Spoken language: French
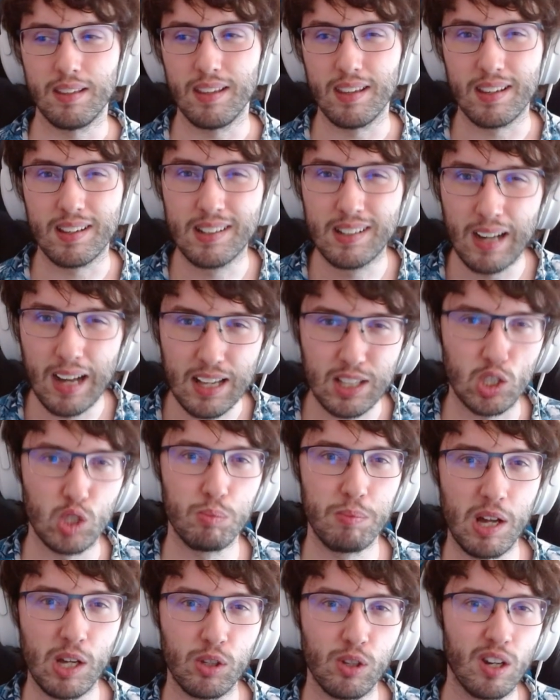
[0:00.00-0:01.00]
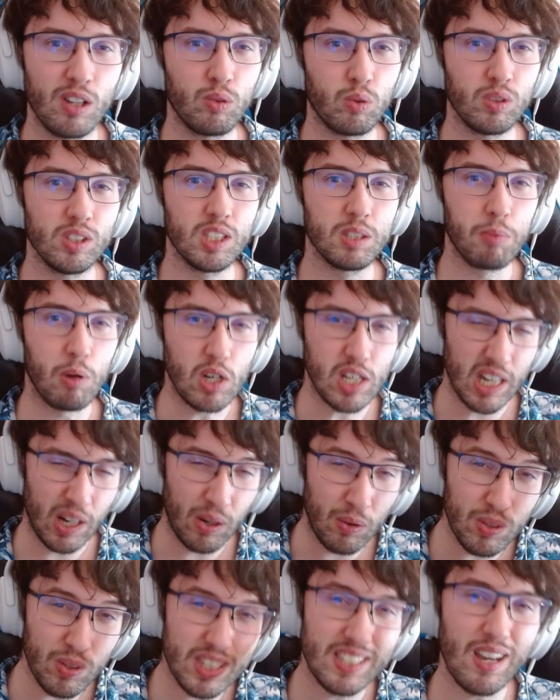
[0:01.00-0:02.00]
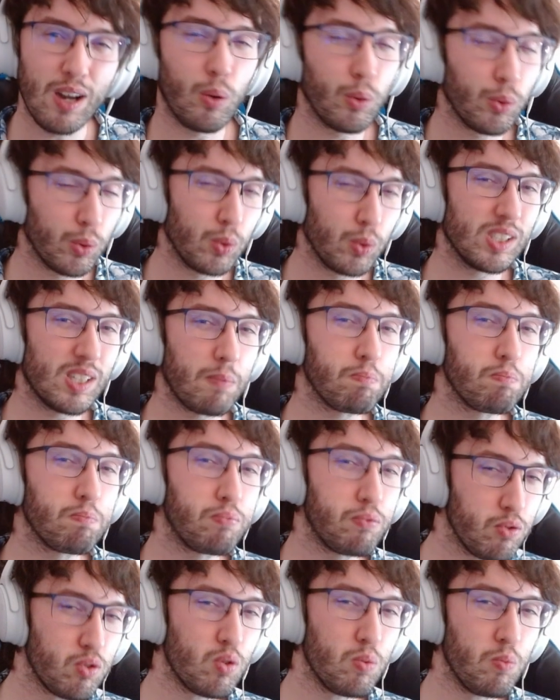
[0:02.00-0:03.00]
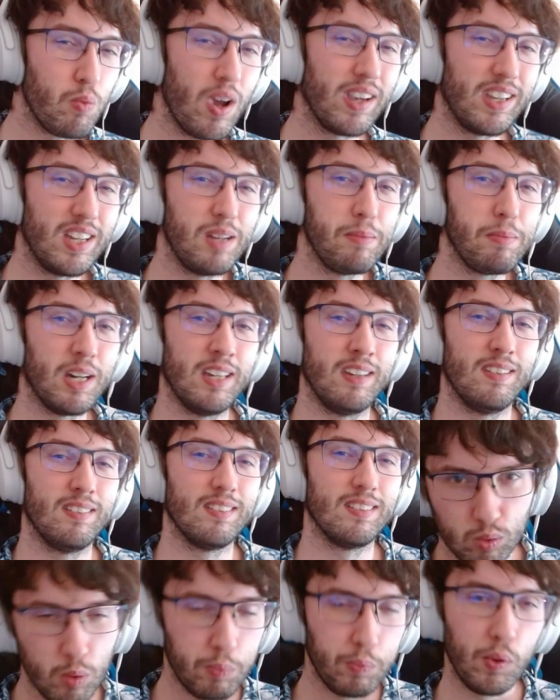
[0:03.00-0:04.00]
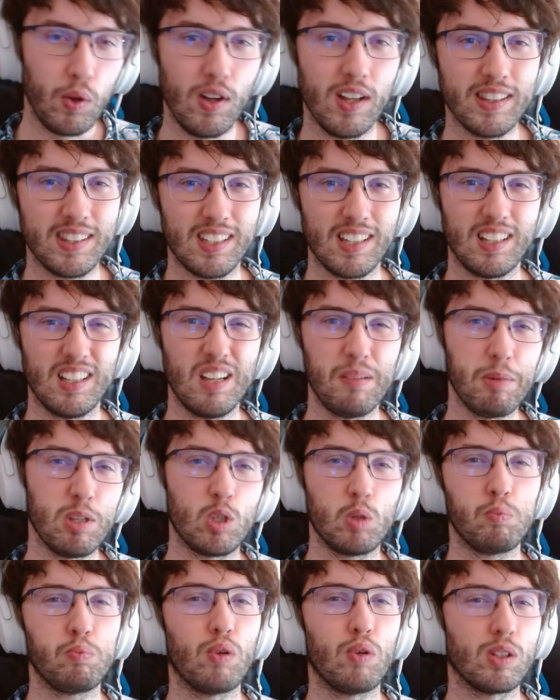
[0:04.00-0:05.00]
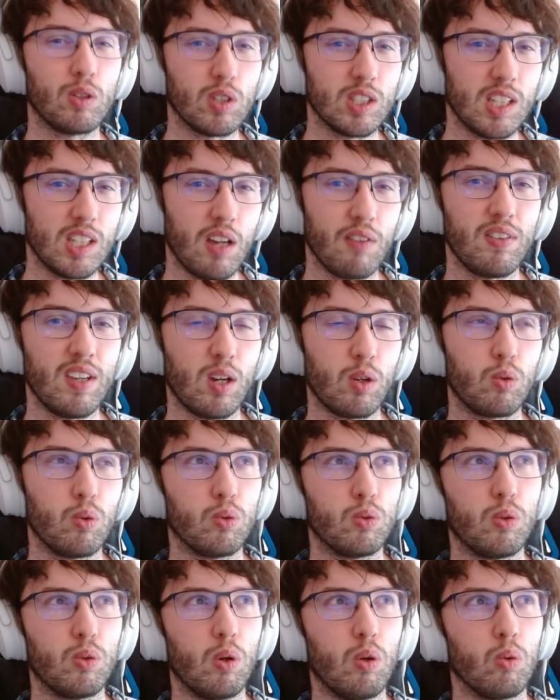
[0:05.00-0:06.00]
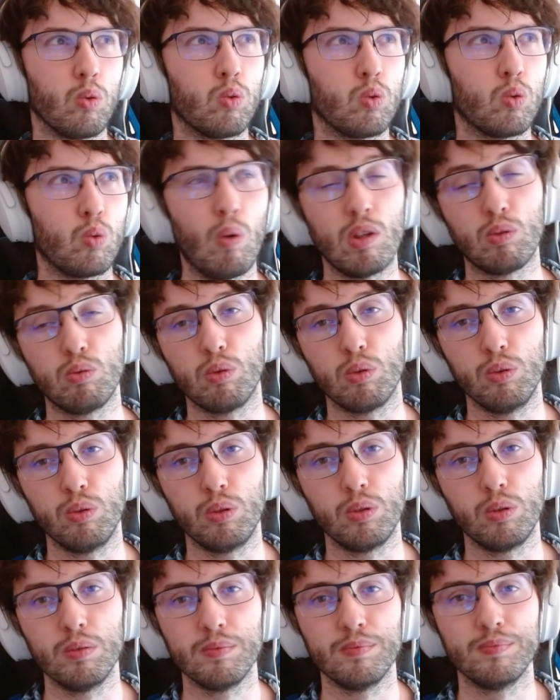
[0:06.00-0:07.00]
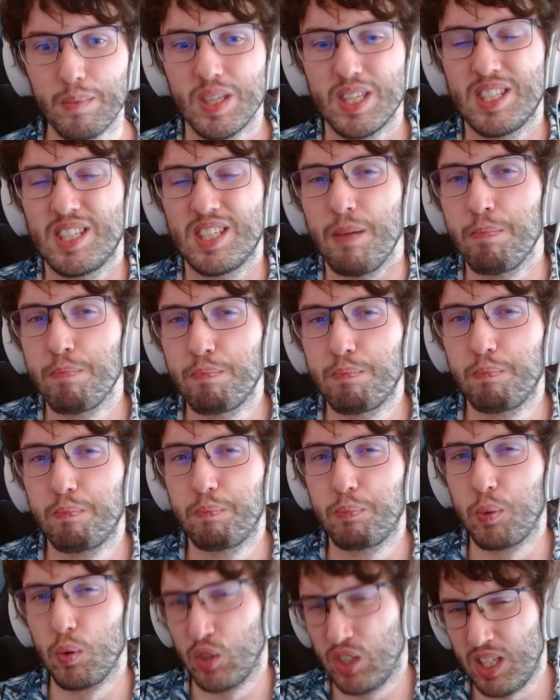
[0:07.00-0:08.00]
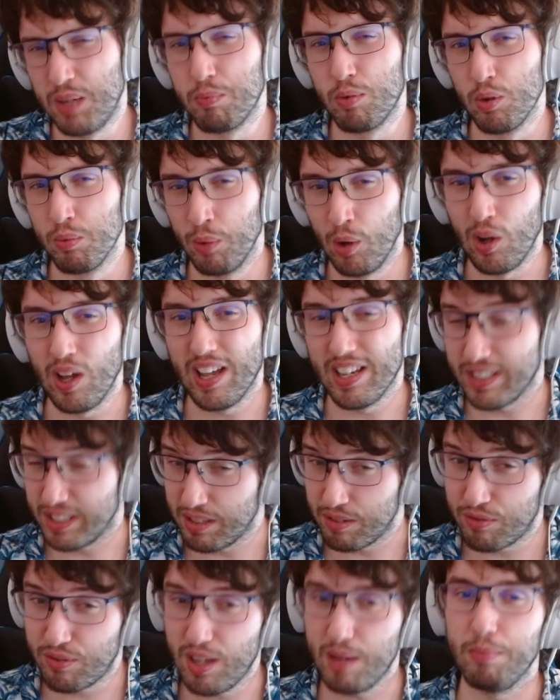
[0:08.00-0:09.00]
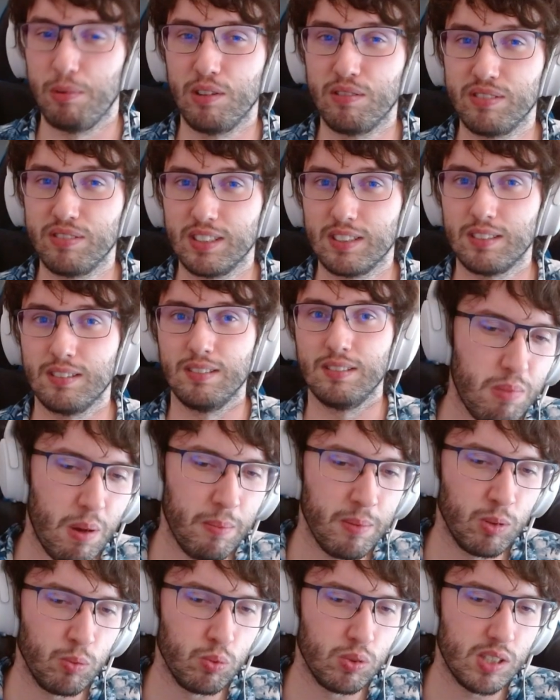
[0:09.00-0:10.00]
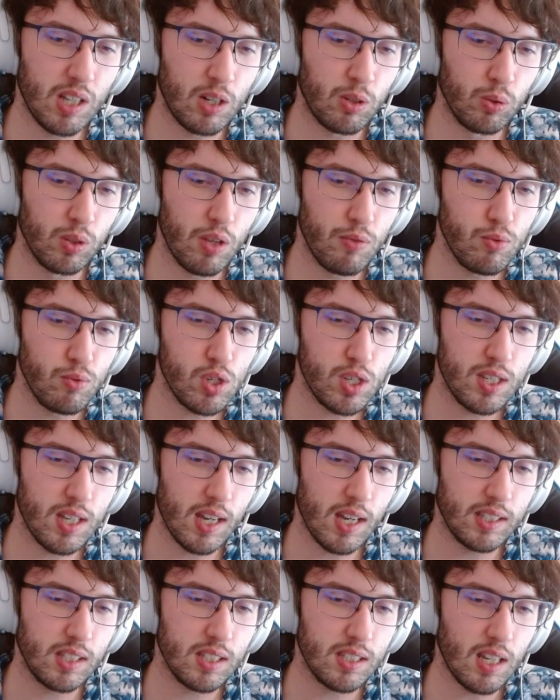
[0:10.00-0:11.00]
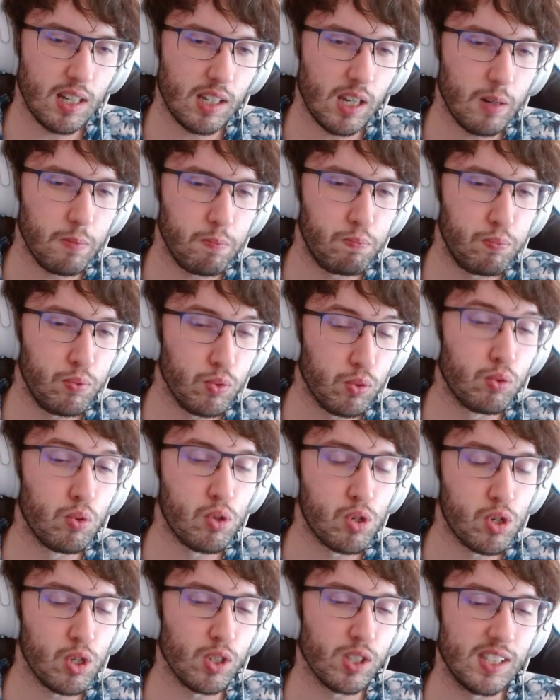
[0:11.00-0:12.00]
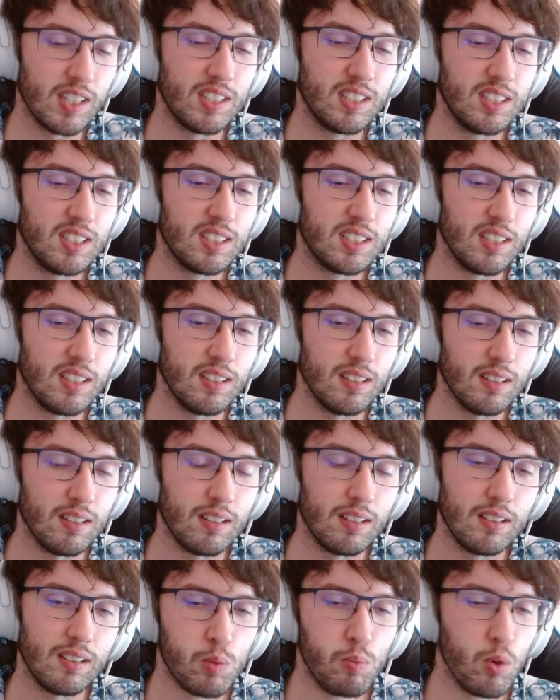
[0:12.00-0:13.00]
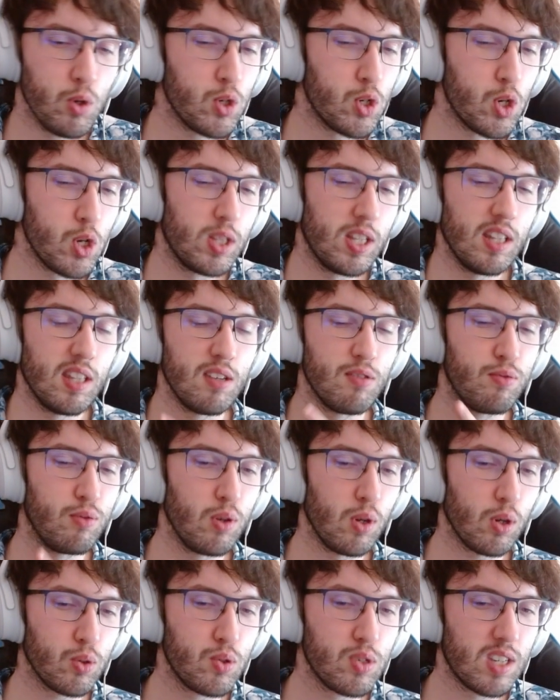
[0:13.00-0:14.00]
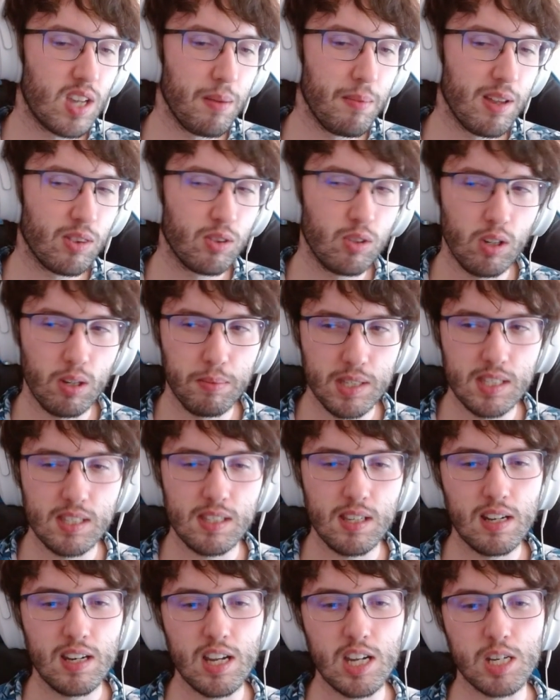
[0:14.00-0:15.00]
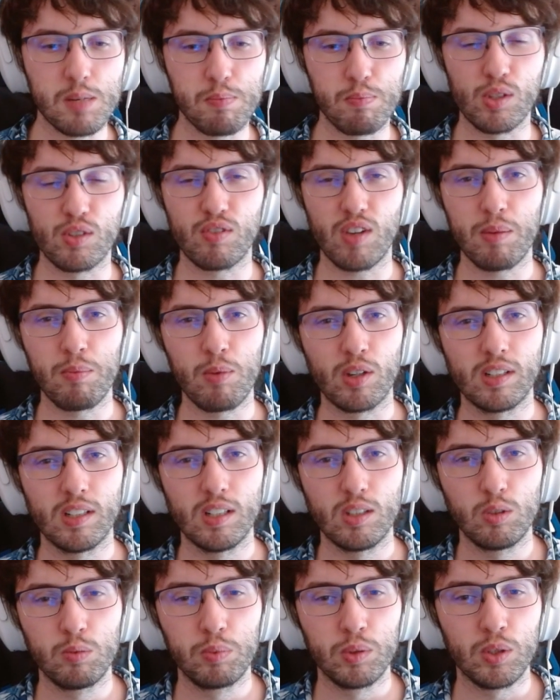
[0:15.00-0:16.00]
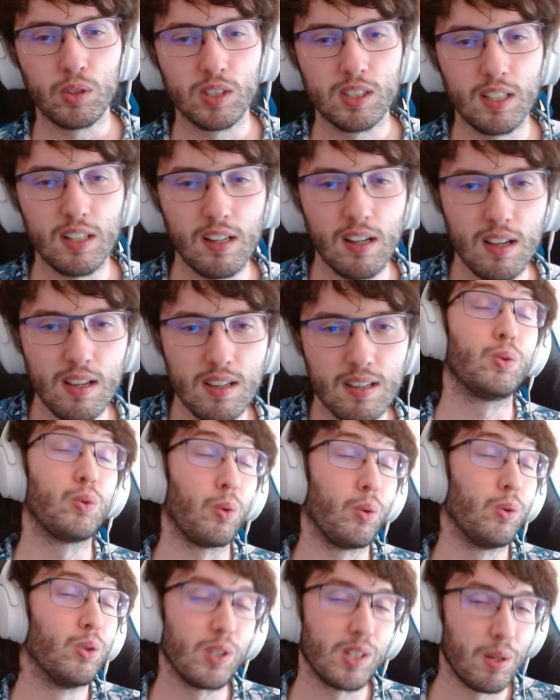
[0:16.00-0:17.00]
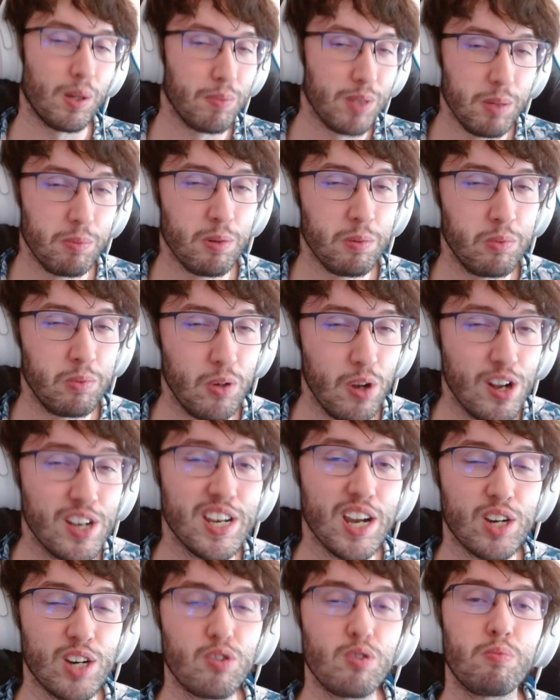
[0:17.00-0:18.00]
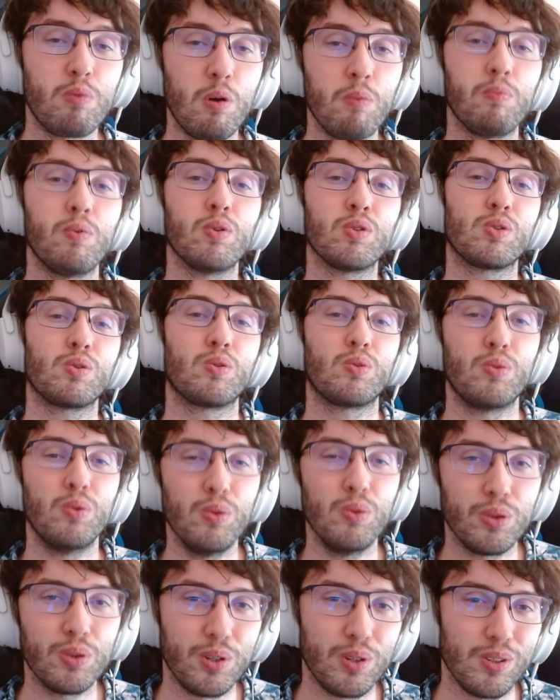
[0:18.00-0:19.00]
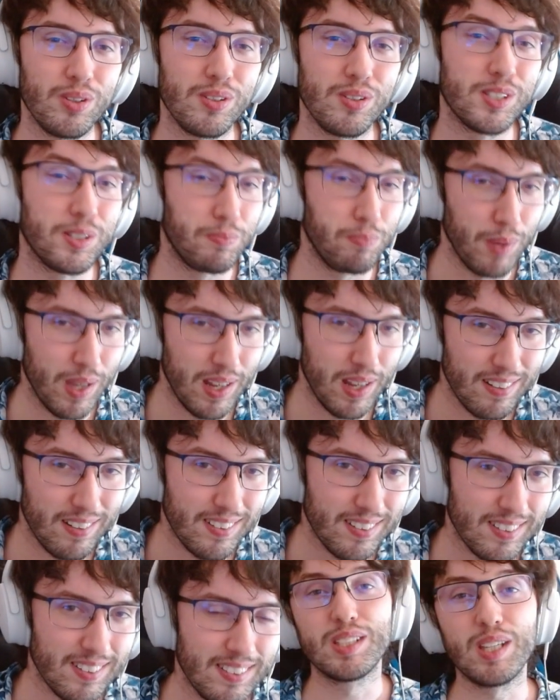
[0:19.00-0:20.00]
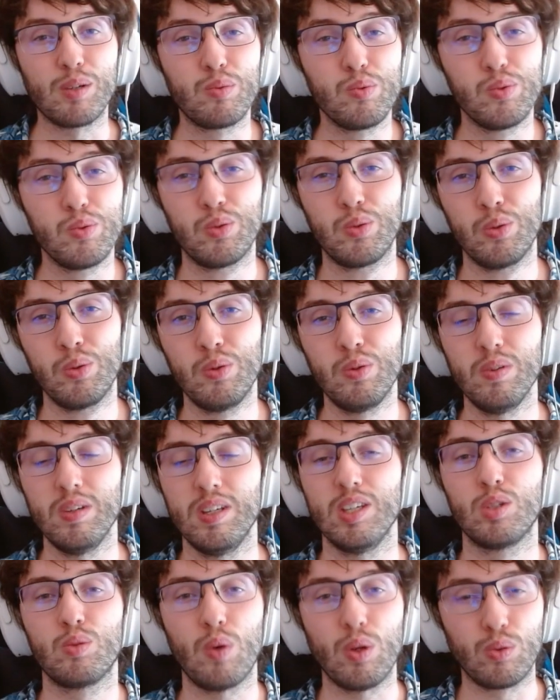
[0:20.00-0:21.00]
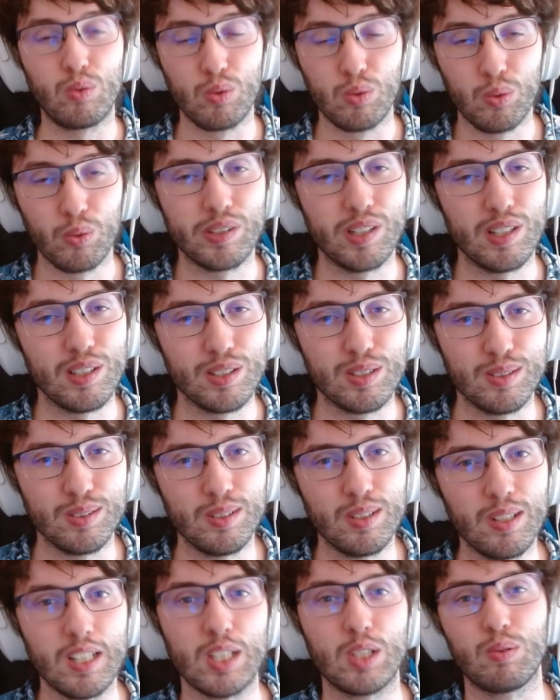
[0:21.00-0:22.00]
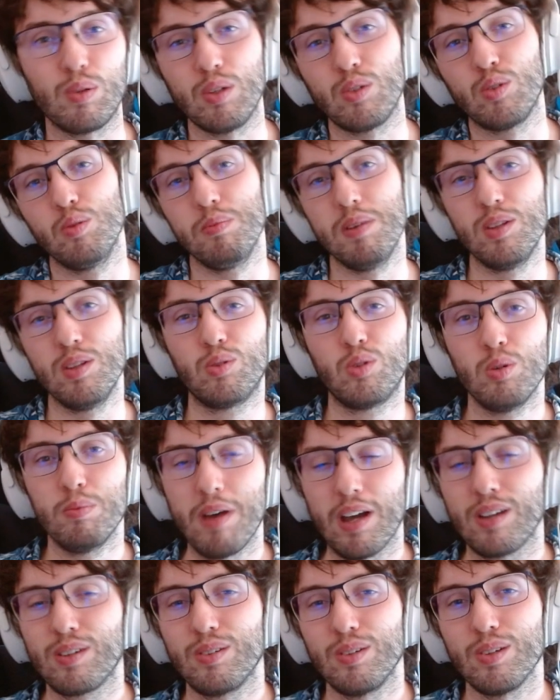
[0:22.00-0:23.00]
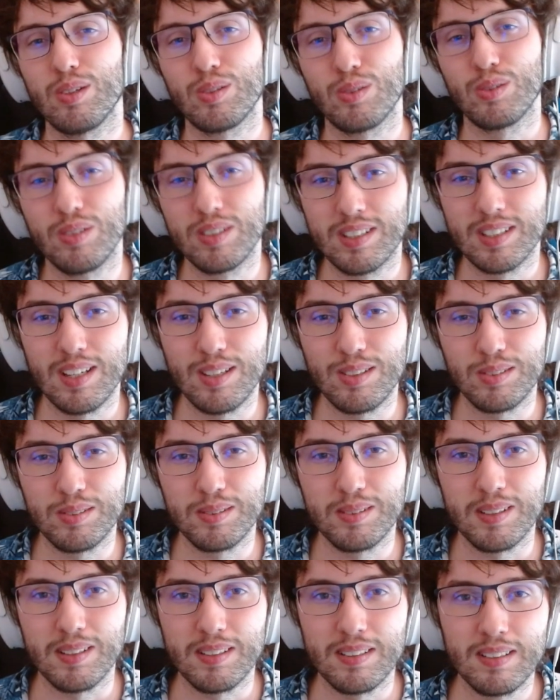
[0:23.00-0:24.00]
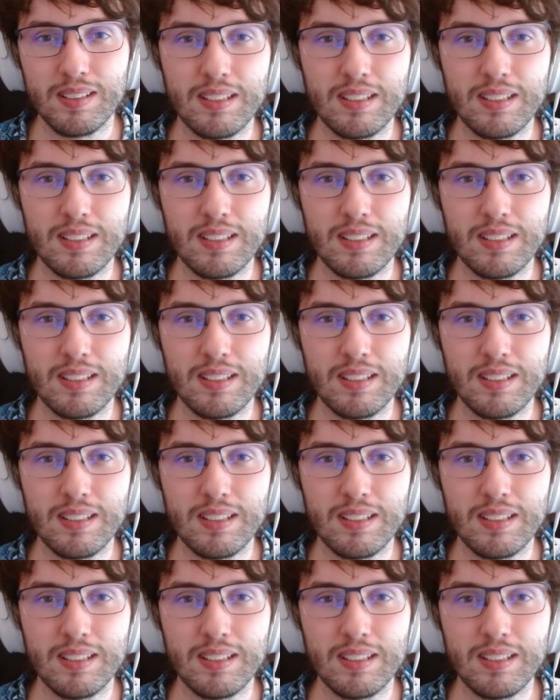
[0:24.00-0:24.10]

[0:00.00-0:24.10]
Et grâce au marqueur étourdissement, j'ai réussi à rendre ça plus ou moins équilibré. Tu prends un terrain, mais tu pourras t'en servir que dans 3 tours du coup. C'est possiblement assez faible en fait. Parmi toutes celles qu'on a vues, je dirais que c'est celle qui a le plus de chances d'exister. Je me jetais des fleurs jusqu'à maintenant, mais celle-là, je pense vraiment qu'elle a du potentiel. Sur une note un petit peu plus légère, je vous propose Counter Spell. Ça coûte 2, et soit tu contre un sort, soit tu mets deux marqueurs sur une créature.